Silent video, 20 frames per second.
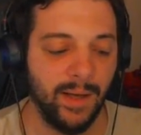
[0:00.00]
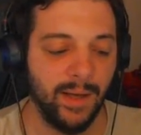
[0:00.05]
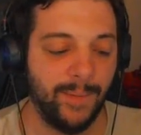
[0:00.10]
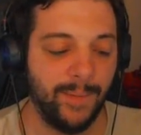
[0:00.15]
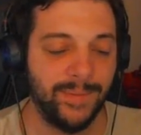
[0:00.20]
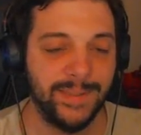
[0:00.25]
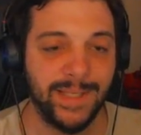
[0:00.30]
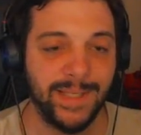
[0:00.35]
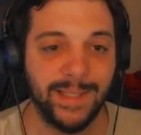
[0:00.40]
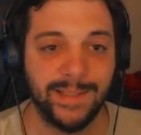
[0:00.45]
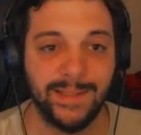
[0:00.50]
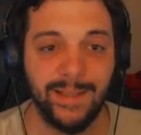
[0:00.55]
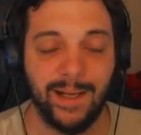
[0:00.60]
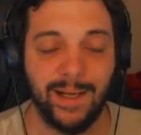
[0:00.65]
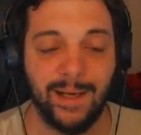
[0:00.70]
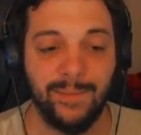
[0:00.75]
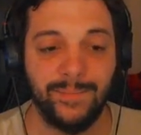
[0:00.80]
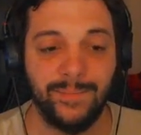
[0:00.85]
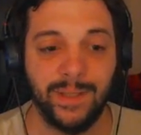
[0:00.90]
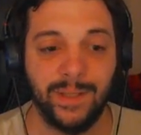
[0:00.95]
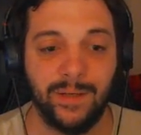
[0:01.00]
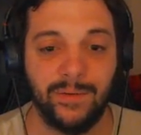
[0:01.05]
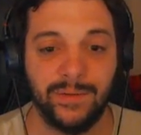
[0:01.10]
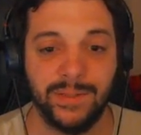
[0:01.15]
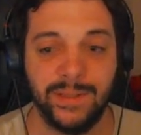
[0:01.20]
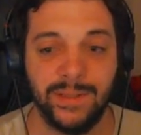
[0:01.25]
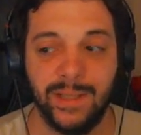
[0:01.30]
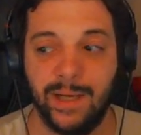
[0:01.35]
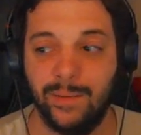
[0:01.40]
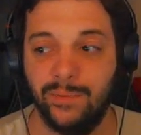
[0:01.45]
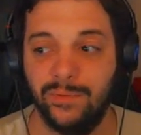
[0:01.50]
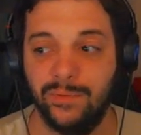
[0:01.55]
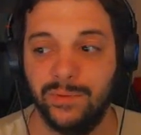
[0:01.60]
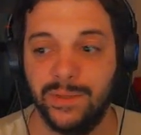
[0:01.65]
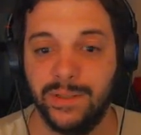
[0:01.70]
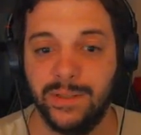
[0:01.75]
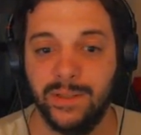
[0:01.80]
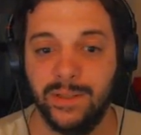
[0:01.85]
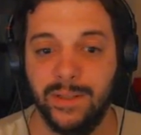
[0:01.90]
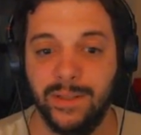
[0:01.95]
habe ich 6.500
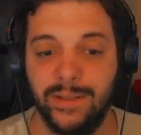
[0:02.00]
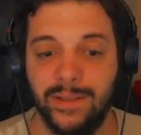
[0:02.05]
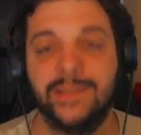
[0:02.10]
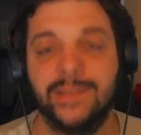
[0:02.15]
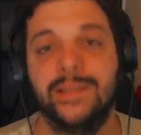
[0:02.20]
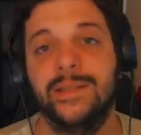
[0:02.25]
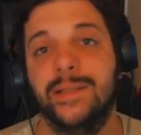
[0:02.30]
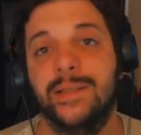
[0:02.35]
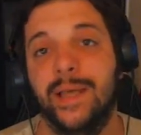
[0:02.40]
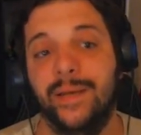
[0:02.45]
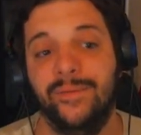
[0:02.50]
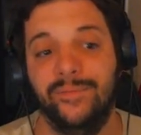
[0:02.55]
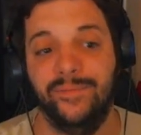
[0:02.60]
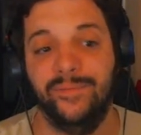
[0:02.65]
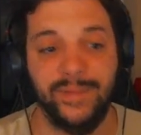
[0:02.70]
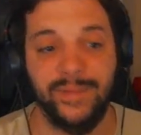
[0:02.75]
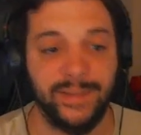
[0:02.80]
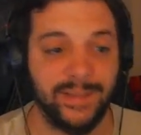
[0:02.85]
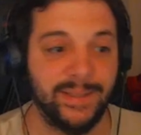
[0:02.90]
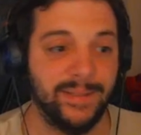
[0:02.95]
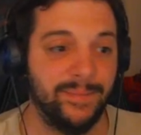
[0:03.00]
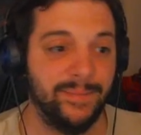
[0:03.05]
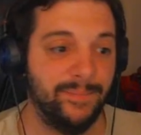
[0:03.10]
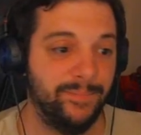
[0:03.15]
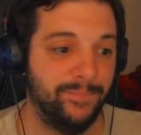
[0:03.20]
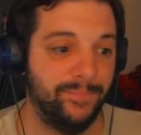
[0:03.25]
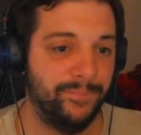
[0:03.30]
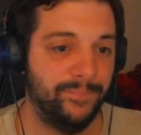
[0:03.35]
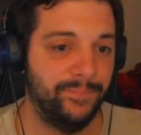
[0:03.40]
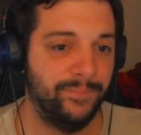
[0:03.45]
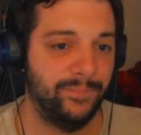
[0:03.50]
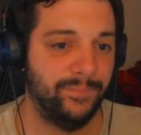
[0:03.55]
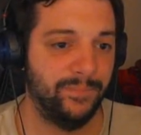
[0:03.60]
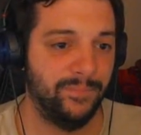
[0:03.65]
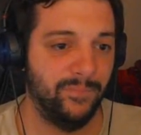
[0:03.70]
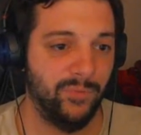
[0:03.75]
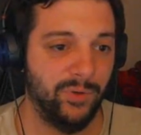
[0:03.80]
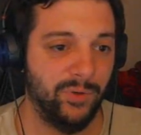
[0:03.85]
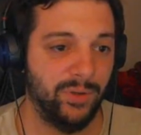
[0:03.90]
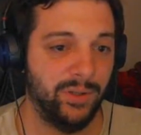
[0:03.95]
Abos. Das ist ein Witz.
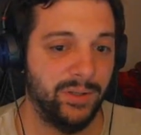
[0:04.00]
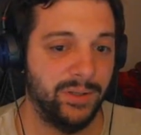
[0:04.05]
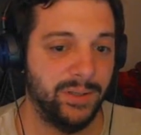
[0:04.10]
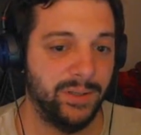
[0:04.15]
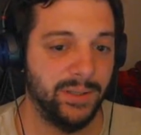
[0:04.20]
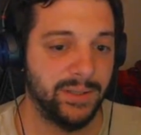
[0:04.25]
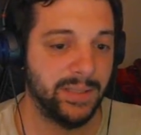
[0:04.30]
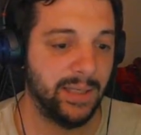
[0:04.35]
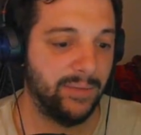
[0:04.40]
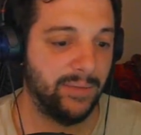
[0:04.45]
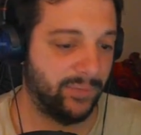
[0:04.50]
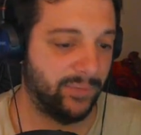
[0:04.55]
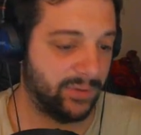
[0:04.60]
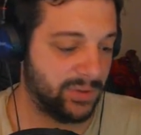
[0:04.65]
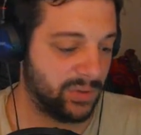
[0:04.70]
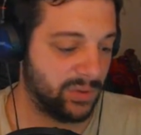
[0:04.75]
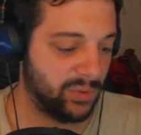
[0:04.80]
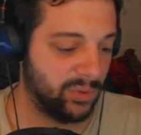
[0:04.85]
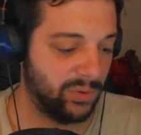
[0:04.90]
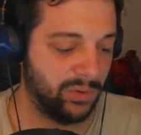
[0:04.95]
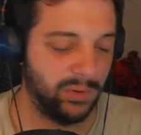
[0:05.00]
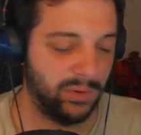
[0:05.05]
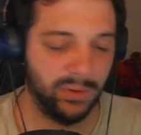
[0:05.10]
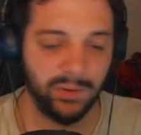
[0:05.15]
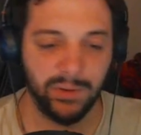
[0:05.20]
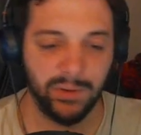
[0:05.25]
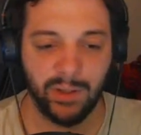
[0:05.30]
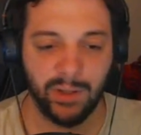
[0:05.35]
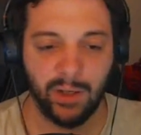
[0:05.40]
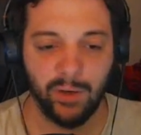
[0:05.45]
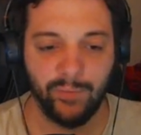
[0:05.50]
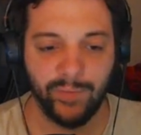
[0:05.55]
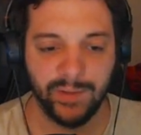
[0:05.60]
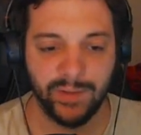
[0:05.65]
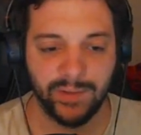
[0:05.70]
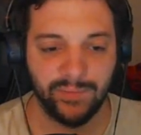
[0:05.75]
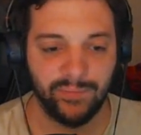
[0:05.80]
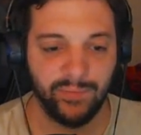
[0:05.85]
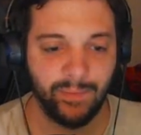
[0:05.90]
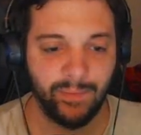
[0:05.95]
Wirklich, ist einfach so. Auch wenn
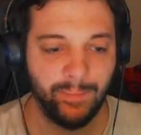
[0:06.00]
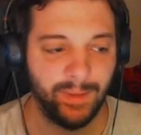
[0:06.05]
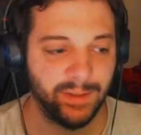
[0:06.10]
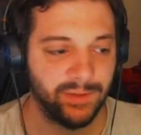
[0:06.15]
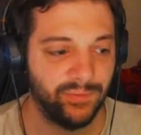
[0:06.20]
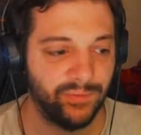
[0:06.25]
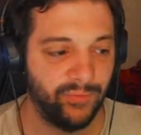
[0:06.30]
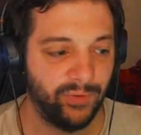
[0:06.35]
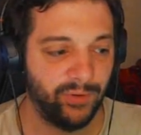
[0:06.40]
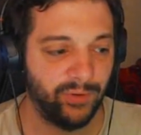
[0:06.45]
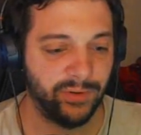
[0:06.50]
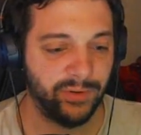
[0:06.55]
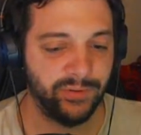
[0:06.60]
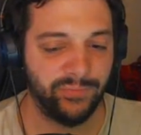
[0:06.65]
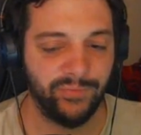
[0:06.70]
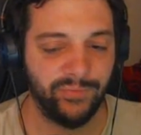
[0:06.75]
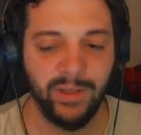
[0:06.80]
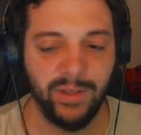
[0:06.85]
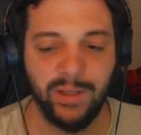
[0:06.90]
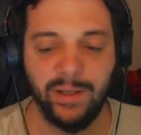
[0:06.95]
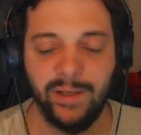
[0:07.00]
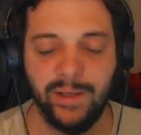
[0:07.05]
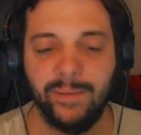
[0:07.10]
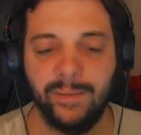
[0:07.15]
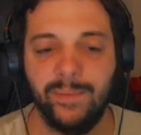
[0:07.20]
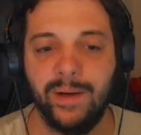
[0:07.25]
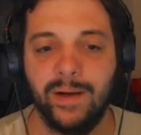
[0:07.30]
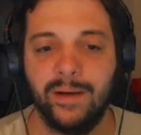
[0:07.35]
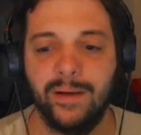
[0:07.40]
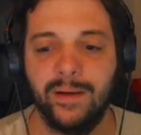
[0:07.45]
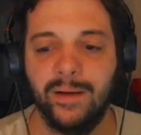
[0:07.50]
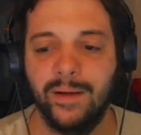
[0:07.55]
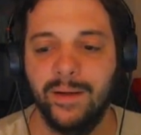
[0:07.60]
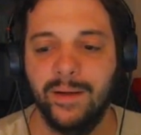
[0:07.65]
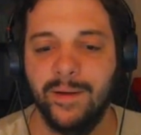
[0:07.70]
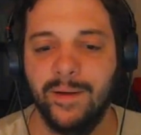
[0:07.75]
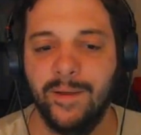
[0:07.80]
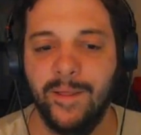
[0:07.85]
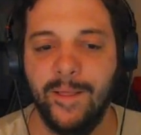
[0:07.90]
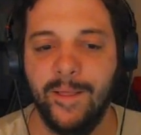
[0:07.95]
es für manche von euch viel klingen mag.
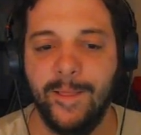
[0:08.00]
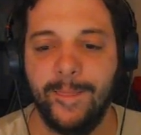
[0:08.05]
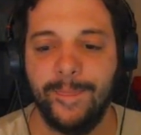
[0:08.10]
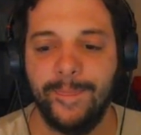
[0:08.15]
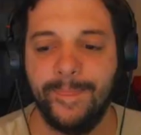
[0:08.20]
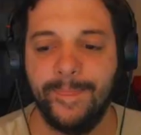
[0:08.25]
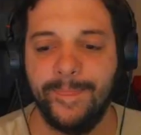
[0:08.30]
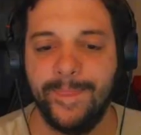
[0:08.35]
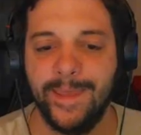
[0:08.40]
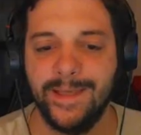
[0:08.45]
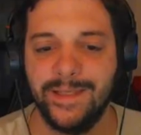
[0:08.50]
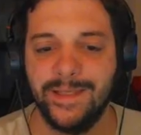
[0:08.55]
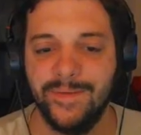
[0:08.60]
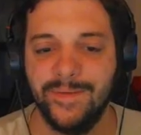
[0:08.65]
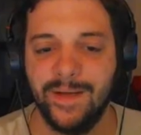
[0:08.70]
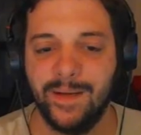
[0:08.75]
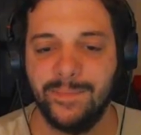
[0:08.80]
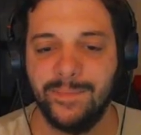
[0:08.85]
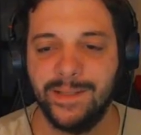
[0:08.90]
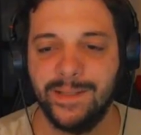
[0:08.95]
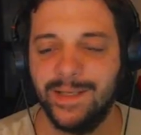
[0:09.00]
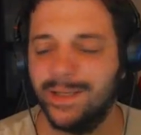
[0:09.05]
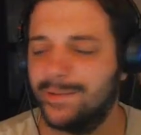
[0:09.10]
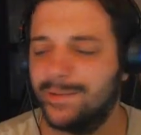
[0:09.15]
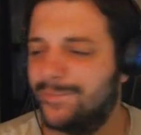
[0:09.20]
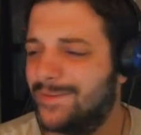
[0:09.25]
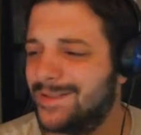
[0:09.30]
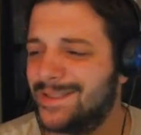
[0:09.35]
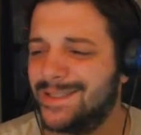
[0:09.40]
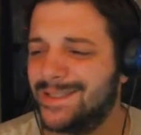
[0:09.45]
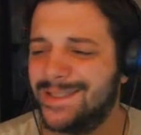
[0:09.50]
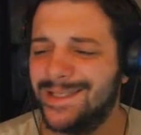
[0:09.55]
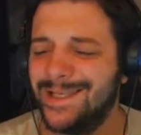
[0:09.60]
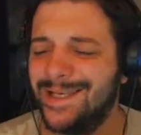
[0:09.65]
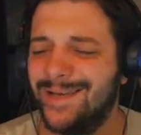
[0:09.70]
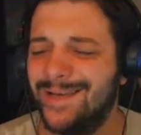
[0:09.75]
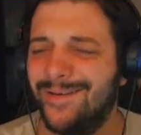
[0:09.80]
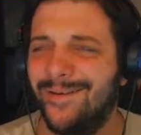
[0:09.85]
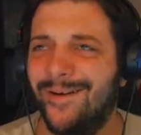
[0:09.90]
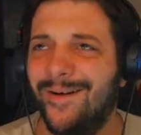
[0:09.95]
Deswegen habe ich gedacht, was,
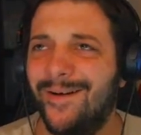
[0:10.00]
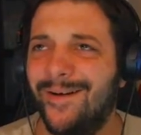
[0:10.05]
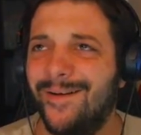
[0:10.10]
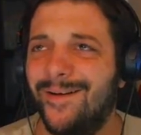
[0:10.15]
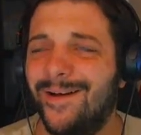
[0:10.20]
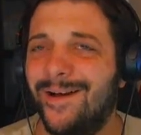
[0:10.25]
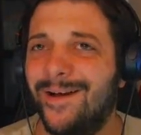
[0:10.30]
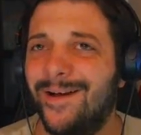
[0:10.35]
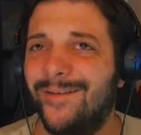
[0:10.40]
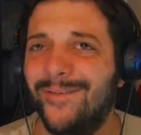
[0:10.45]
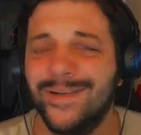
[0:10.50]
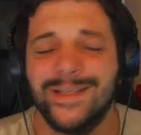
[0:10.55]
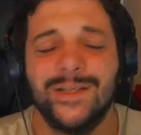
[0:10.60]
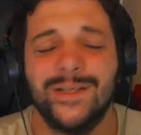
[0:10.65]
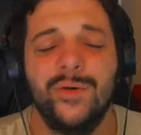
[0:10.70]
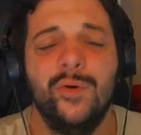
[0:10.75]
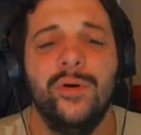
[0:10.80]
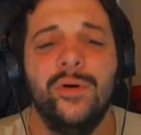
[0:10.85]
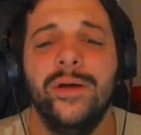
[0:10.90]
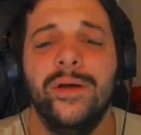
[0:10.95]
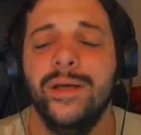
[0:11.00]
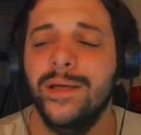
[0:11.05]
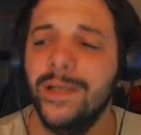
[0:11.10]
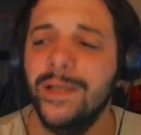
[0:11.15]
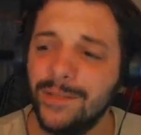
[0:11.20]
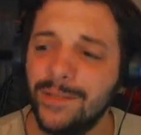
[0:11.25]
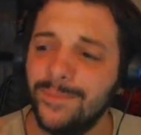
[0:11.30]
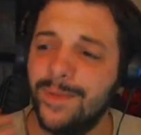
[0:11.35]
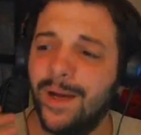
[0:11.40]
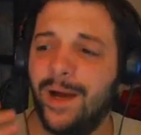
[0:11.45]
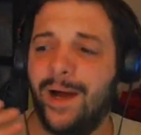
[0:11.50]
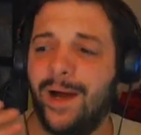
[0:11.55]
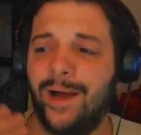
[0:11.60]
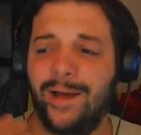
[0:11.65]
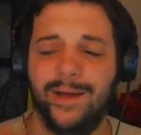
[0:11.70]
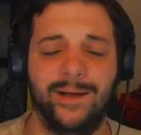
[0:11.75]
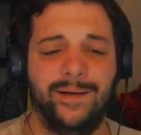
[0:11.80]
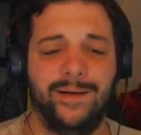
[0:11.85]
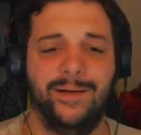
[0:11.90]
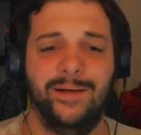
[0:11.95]
was gucke ich mir
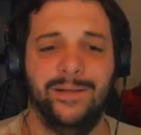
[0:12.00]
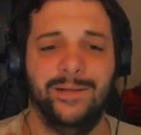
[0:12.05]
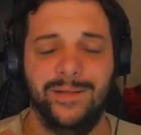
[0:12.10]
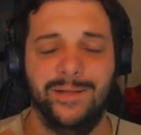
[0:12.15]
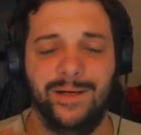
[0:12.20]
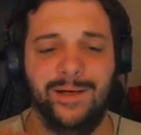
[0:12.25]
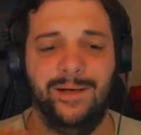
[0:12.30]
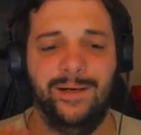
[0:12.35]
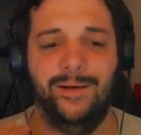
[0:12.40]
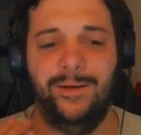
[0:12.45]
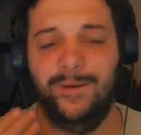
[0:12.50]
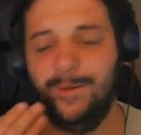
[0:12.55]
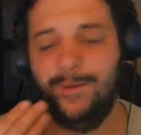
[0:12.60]
eigentlich an?